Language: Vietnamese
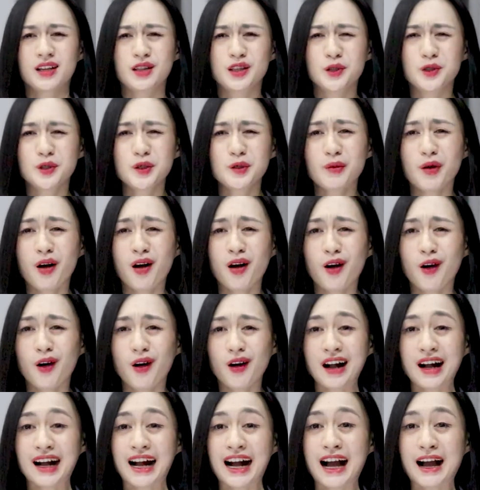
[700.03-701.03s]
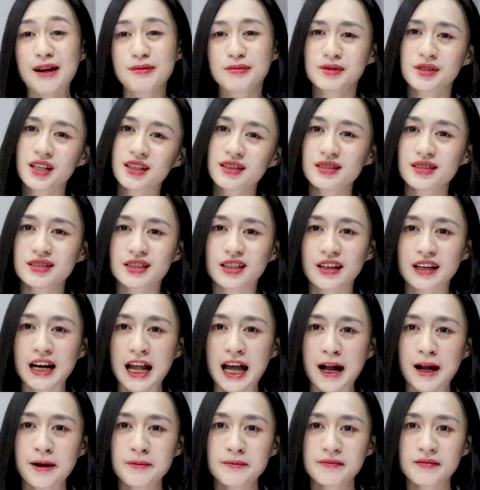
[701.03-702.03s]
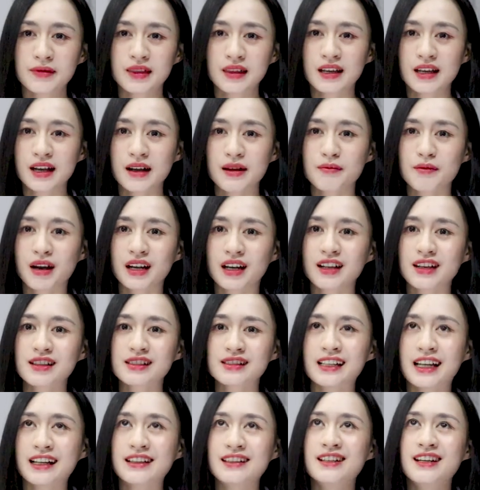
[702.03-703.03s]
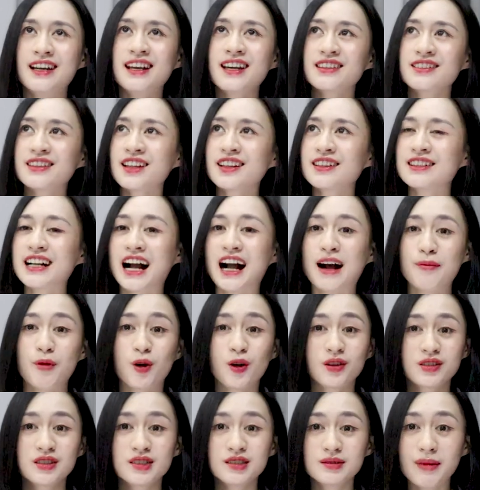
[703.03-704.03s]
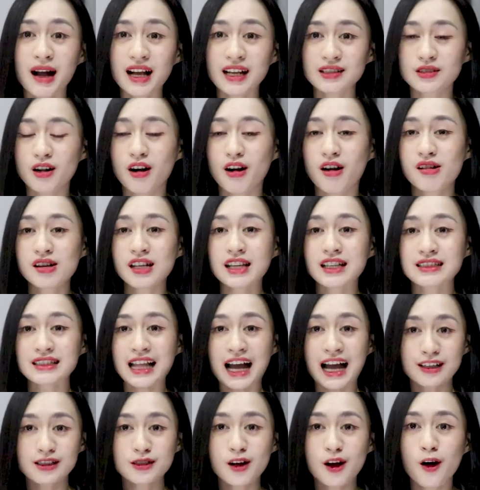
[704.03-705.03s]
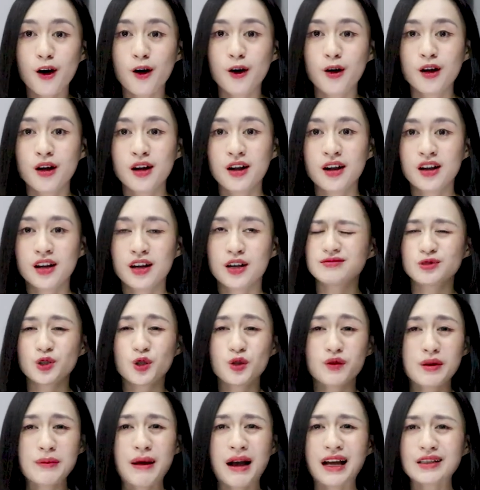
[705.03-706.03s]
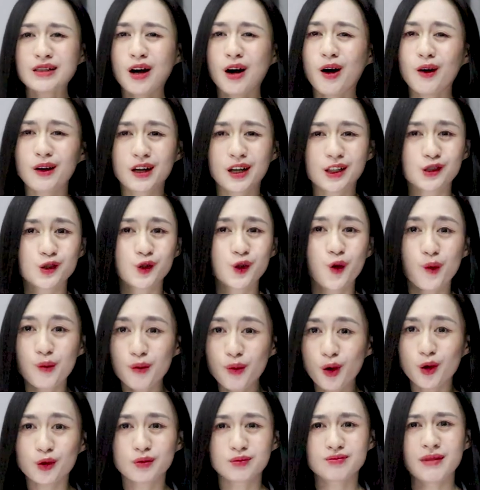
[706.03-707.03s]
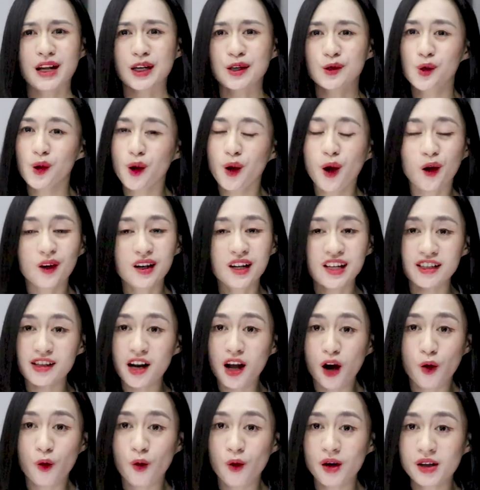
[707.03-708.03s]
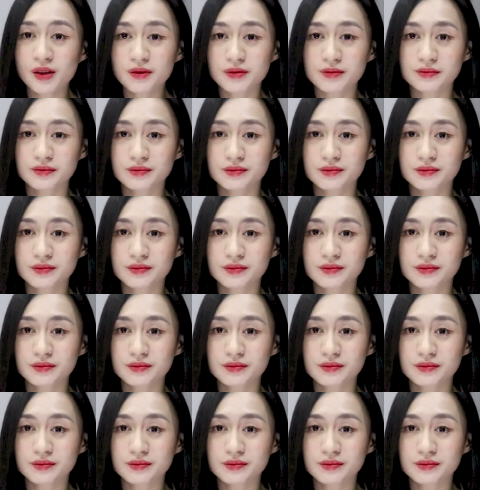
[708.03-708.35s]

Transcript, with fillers: Nếu như mà họ cảm nhận được rằng là bạn đang dành hết tất cả mọi thứ bạn có để tán họ, đối với bạn họ là số một, bạn đội họ lên đầu ấy,